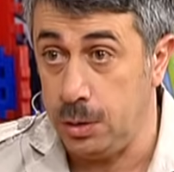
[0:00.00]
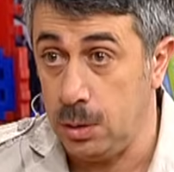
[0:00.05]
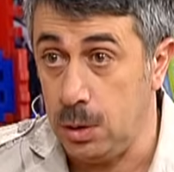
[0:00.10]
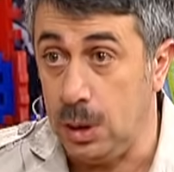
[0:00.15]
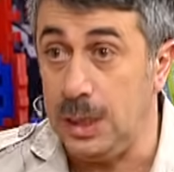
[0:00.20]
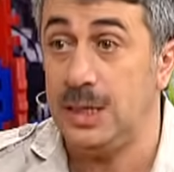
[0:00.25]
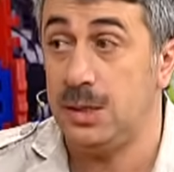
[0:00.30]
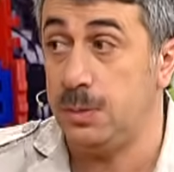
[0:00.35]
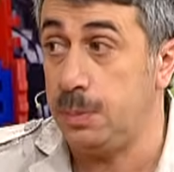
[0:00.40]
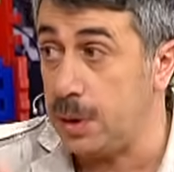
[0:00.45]
Mm
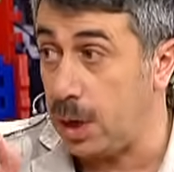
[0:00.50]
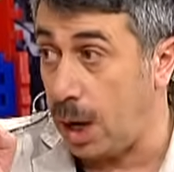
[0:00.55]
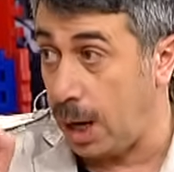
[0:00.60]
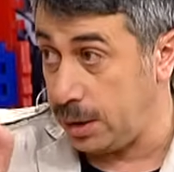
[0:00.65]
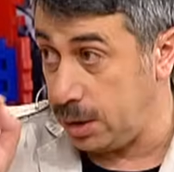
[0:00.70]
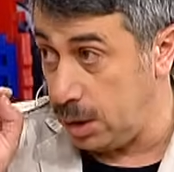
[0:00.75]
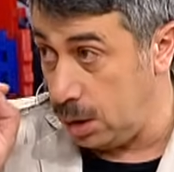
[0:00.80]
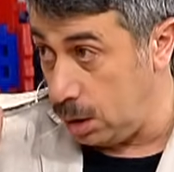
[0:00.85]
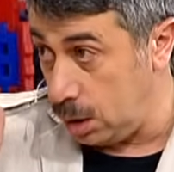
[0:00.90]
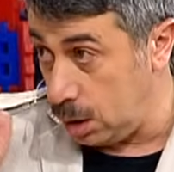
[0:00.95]
-hmm.
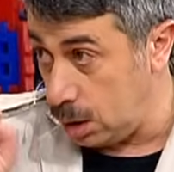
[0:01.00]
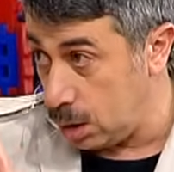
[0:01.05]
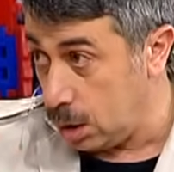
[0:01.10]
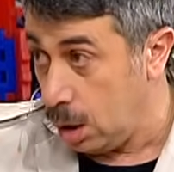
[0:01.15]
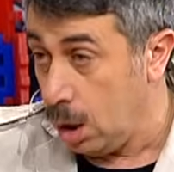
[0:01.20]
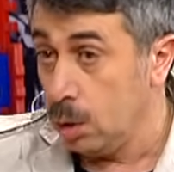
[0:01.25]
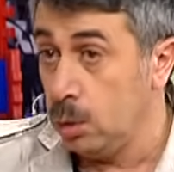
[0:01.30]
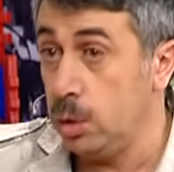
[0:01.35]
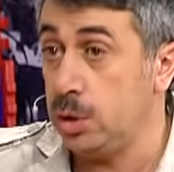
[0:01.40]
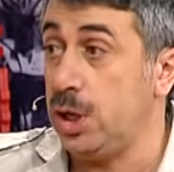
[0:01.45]
Избирательный.
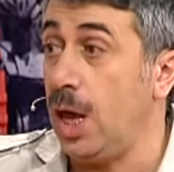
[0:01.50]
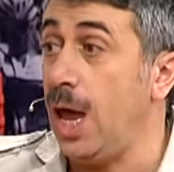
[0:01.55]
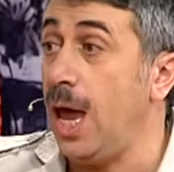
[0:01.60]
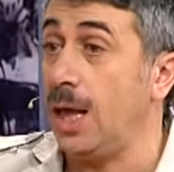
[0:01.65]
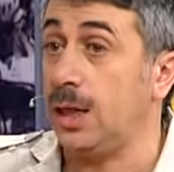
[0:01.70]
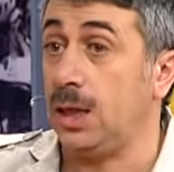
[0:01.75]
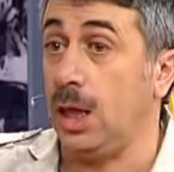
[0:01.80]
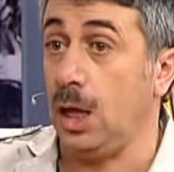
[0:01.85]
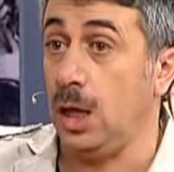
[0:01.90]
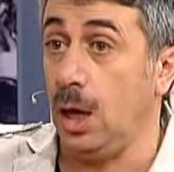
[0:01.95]
Ага. То есть
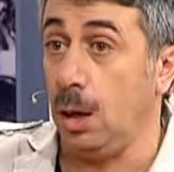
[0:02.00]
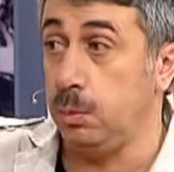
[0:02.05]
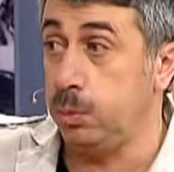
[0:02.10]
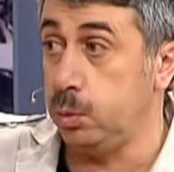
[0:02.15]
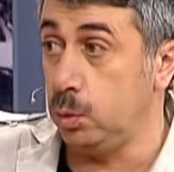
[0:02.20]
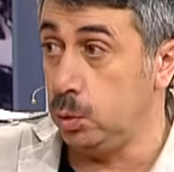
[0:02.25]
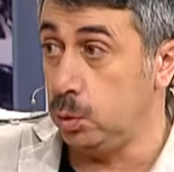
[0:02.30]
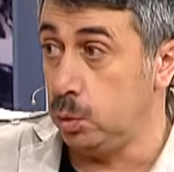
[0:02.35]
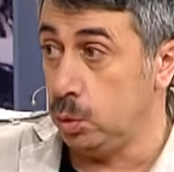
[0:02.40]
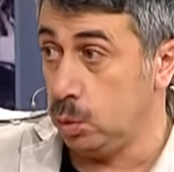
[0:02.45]
это я
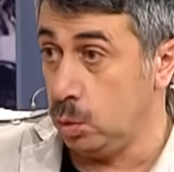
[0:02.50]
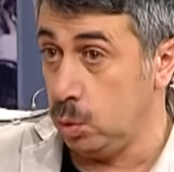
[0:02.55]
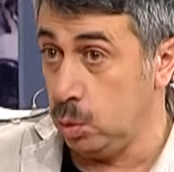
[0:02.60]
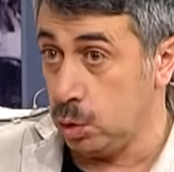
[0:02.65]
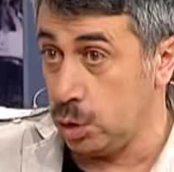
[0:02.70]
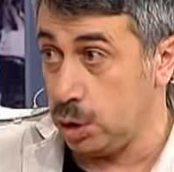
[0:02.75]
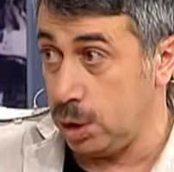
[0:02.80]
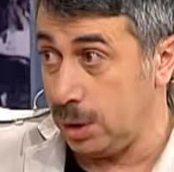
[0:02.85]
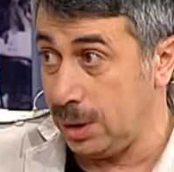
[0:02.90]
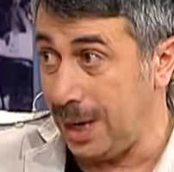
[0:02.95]
буду
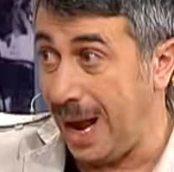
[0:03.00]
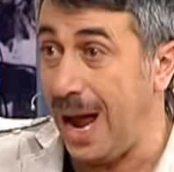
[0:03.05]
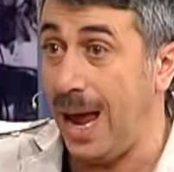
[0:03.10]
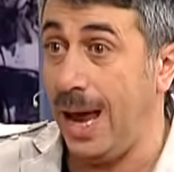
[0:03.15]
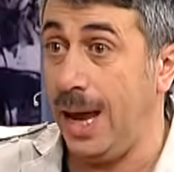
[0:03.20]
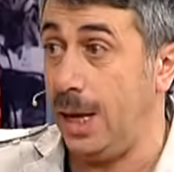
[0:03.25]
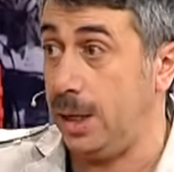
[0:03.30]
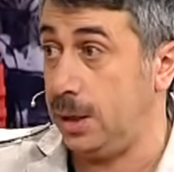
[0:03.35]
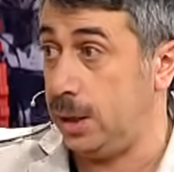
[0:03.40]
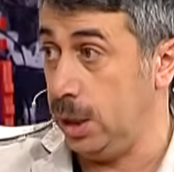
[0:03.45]
кушать, а
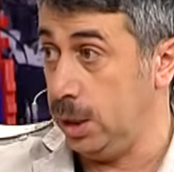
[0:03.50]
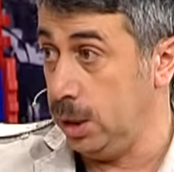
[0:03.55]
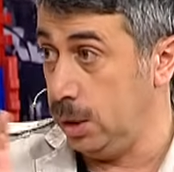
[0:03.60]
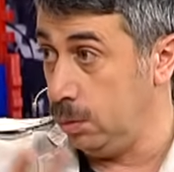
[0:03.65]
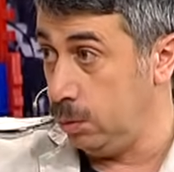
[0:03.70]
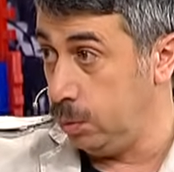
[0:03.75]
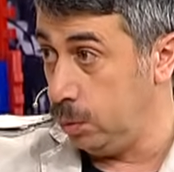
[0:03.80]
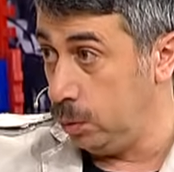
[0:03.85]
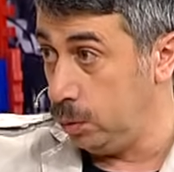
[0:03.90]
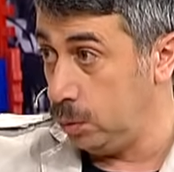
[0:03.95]
это не
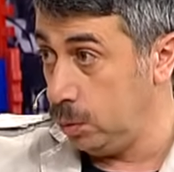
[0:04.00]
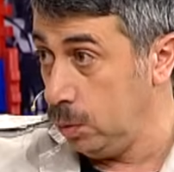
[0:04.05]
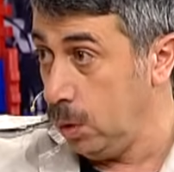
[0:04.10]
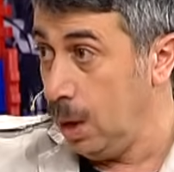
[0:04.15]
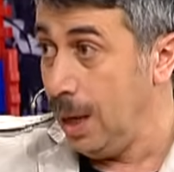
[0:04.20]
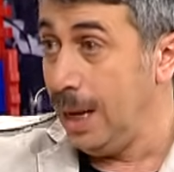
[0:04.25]
буду.